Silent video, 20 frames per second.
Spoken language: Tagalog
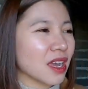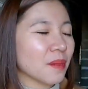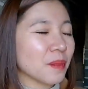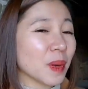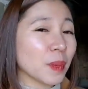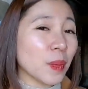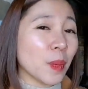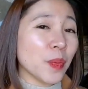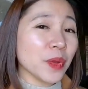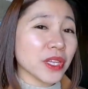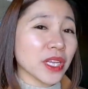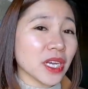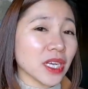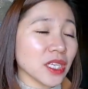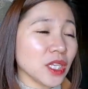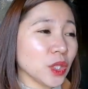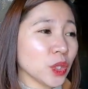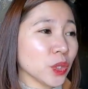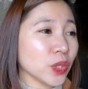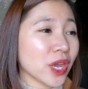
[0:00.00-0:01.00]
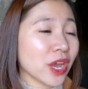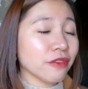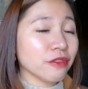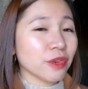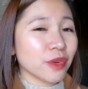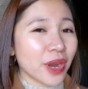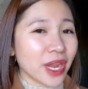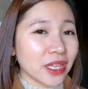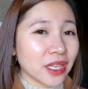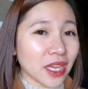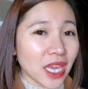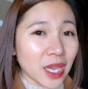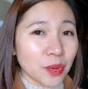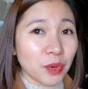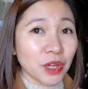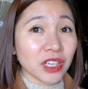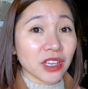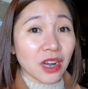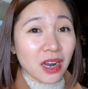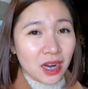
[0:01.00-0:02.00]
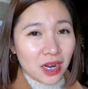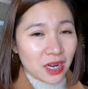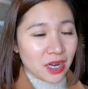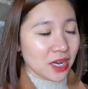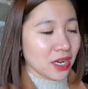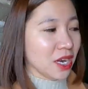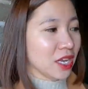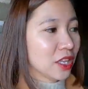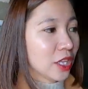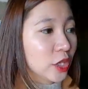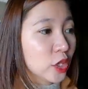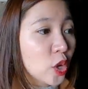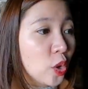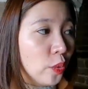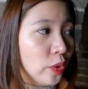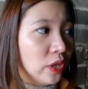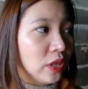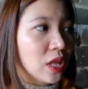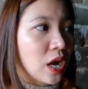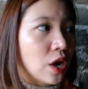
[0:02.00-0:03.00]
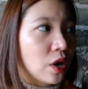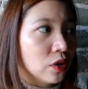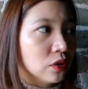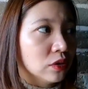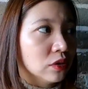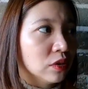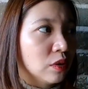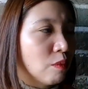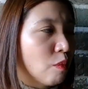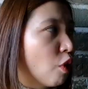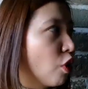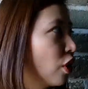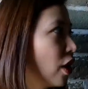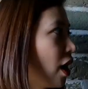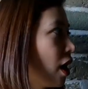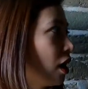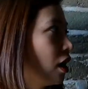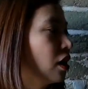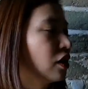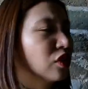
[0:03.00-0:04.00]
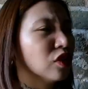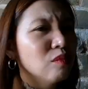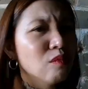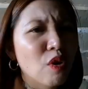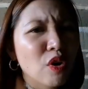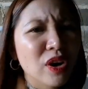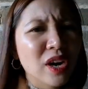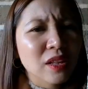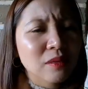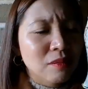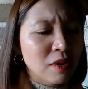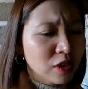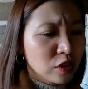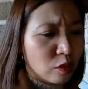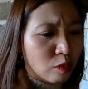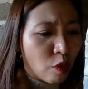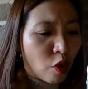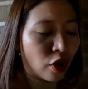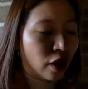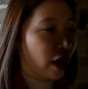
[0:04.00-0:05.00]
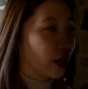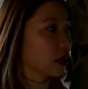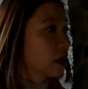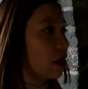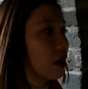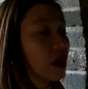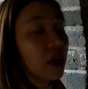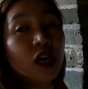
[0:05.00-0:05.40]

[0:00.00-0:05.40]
Kaya pag pupunta ka dito, you have to ride the cable car and then going down, Toboga. Tobogan ba? Tobogan.